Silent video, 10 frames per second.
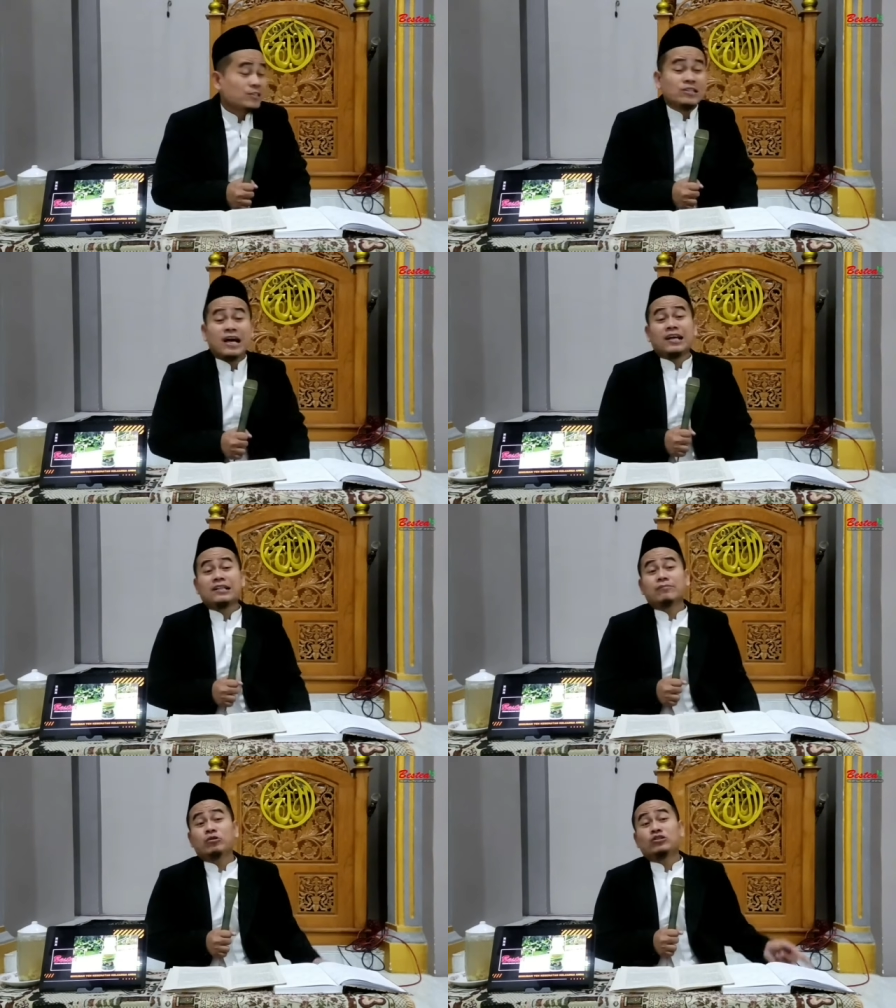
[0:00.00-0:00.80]

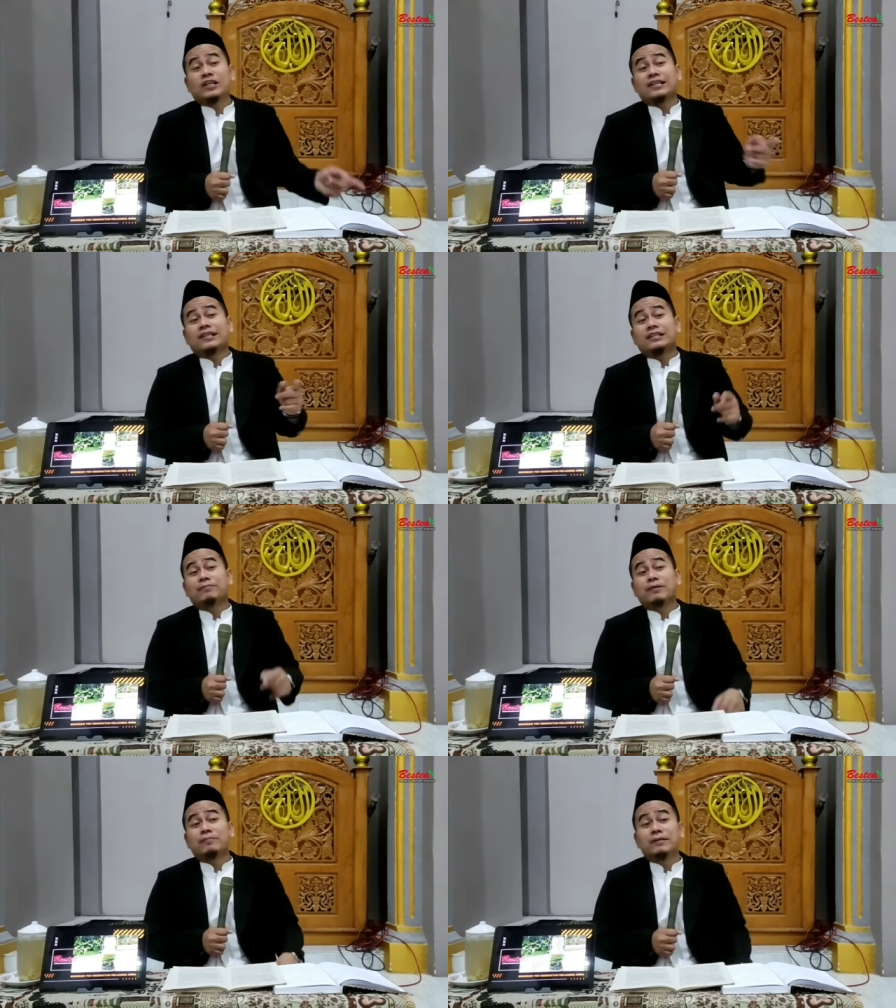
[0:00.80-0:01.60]
syarat mutlak
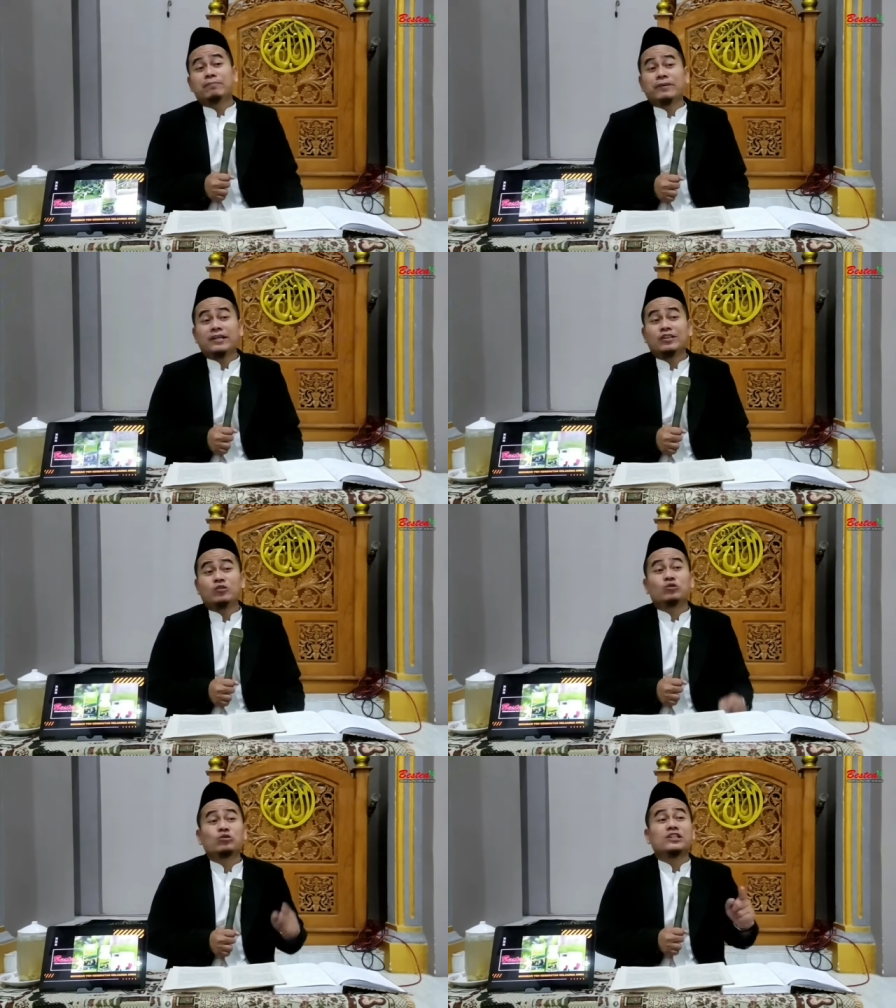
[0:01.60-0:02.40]
dari
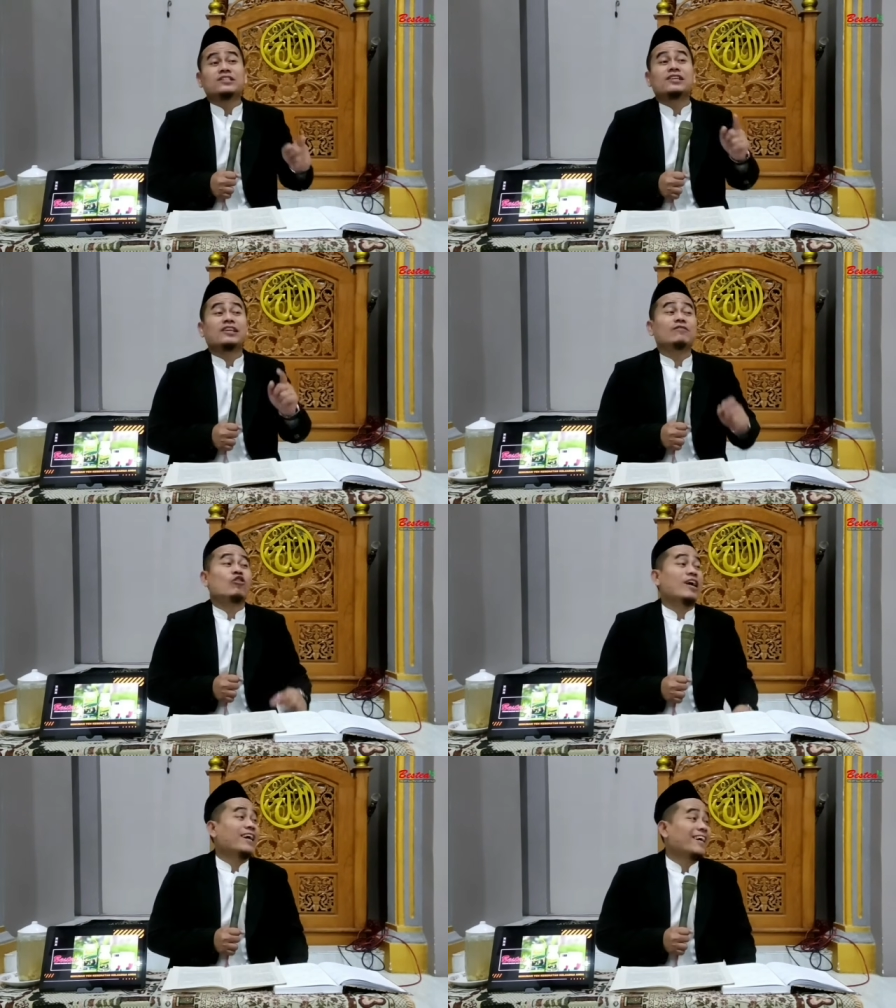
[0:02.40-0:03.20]
pemimpin kudu disenangi
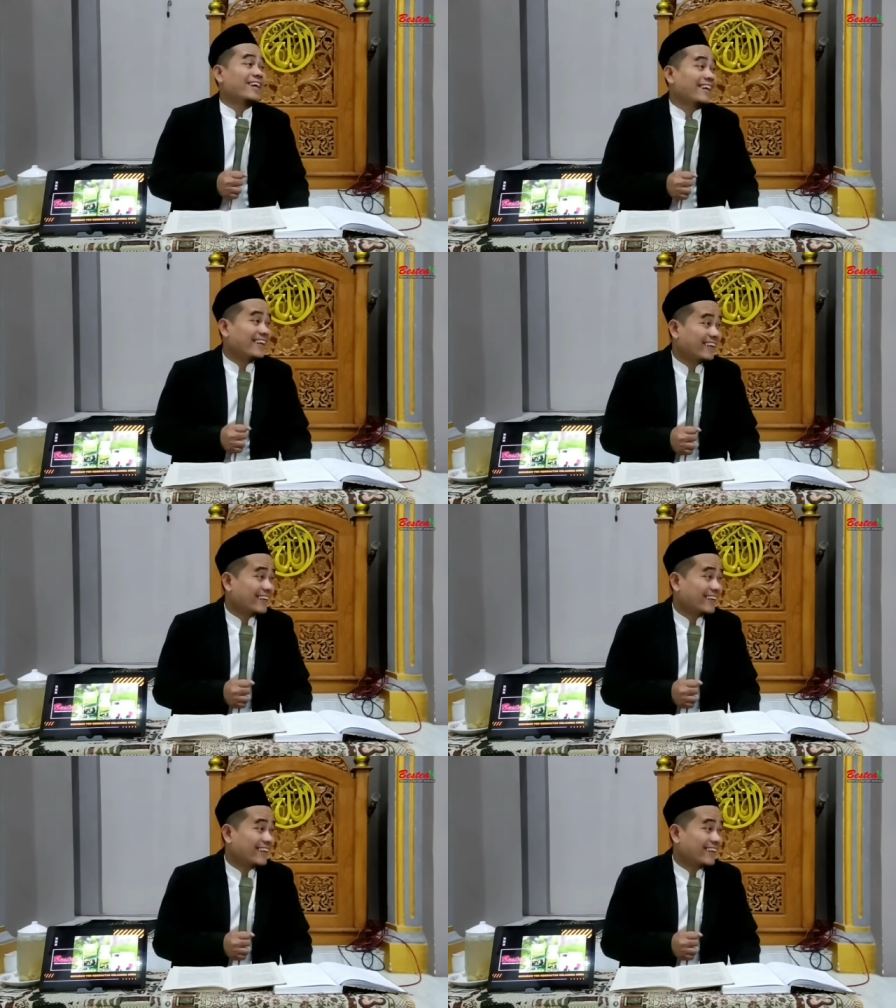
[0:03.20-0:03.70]
wong akeh